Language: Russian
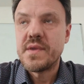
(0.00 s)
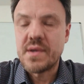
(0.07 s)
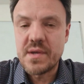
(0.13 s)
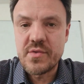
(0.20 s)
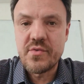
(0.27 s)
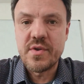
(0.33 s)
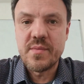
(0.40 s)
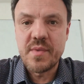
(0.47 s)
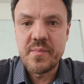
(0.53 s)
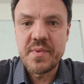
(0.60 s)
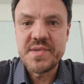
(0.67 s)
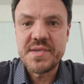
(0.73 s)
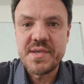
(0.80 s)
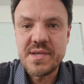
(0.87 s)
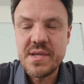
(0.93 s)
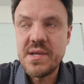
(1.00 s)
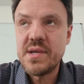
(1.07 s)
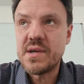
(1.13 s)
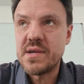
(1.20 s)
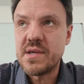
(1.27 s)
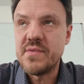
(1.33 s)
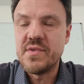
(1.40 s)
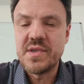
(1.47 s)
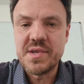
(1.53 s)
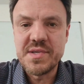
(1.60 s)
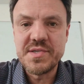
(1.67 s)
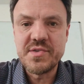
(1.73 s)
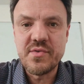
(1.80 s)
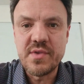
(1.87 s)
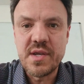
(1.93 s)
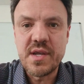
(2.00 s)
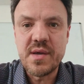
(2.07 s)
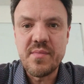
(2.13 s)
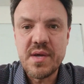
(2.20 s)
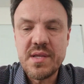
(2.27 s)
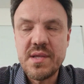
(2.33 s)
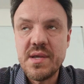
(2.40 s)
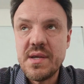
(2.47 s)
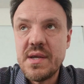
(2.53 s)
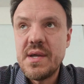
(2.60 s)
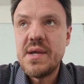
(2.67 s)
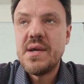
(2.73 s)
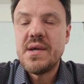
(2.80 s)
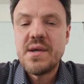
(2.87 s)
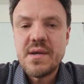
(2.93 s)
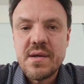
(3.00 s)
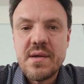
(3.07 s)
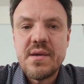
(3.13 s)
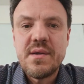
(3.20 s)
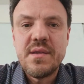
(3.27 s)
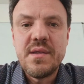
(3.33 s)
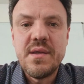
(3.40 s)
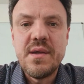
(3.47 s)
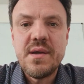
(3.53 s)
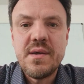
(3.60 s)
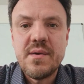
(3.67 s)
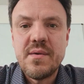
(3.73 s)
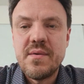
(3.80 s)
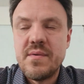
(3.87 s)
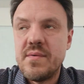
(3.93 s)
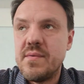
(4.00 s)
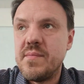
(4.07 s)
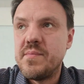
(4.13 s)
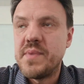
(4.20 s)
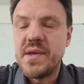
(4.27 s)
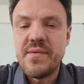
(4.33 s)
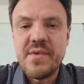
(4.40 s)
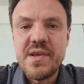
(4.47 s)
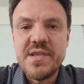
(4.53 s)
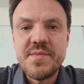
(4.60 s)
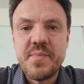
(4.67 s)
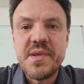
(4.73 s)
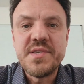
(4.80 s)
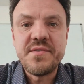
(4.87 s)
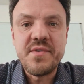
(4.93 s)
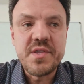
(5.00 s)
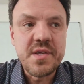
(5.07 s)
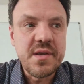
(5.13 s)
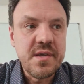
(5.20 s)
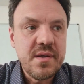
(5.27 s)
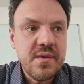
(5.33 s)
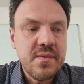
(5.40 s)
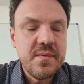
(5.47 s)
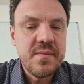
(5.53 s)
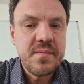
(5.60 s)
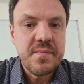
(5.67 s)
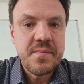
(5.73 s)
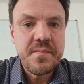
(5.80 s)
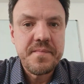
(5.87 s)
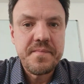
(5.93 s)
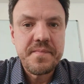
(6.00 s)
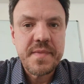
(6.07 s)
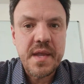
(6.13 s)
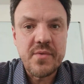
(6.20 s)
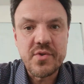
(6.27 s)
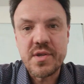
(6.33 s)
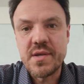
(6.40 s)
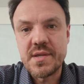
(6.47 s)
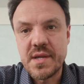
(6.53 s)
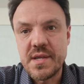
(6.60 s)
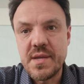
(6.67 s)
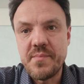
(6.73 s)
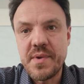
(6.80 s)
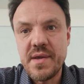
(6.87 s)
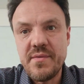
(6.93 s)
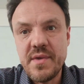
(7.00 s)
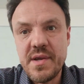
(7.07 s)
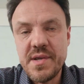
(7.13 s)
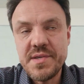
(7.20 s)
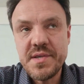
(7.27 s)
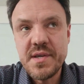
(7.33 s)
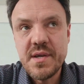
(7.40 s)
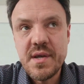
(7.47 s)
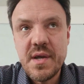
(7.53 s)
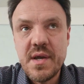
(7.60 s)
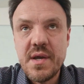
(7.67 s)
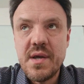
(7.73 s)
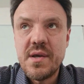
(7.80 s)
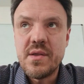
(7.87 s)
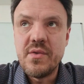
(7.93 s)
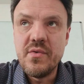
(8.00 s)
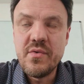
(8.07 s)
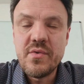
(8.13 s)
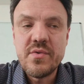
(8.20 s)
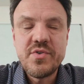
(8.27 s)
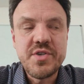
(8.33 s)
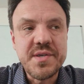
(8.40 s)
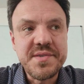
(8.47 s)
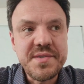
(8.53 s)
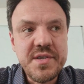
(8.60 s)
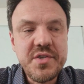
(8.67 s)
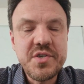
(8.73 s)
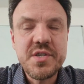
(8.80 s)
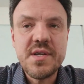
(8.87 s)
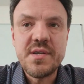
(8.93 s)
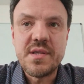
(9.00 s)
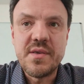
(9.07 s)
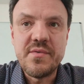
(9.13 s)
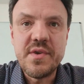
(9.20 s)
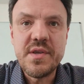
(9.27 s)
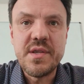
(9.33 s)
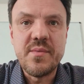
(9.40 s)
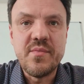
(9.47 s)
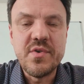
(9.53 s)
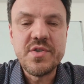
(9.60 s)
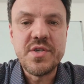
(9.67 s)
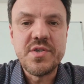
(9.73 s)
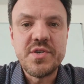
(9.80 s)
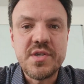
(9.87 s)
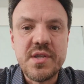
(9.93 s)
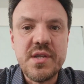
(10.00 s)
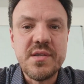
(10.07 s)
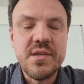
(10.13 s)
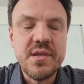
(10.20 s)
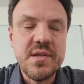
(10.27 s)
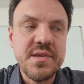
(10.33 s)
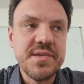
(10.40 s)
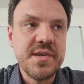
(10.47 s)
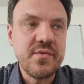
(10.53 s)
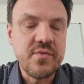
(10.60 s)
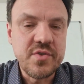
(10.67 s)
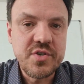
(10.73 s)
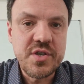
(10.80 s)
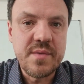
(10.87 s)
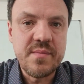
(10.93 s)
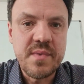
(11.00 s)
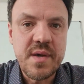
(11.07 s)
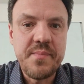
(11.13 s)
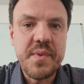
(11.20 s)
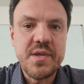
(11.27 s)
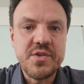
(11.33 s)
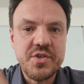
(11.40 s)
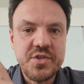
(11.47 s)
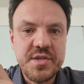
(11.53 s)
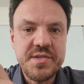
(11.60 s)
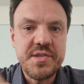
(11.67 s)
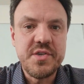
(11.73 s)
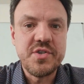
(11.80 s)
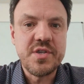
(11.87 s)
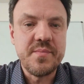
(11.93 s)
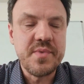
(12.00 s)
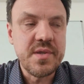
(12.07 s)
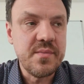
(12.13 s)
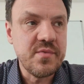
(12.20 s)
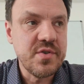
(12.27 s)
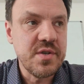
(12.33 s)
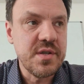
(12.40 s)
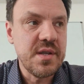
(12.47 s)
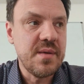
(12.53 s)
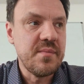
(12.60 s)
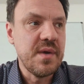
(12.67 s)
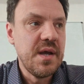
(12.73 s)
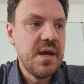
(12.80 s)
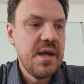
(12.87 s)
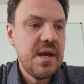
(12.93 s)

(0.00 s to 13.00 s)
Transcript: который мы посетили, как евангелизационная команда, не появились пресвитеры. А вот когда они появились, ну, частично, наверное, можно считать дело законченным. Опять же, частично, потому что там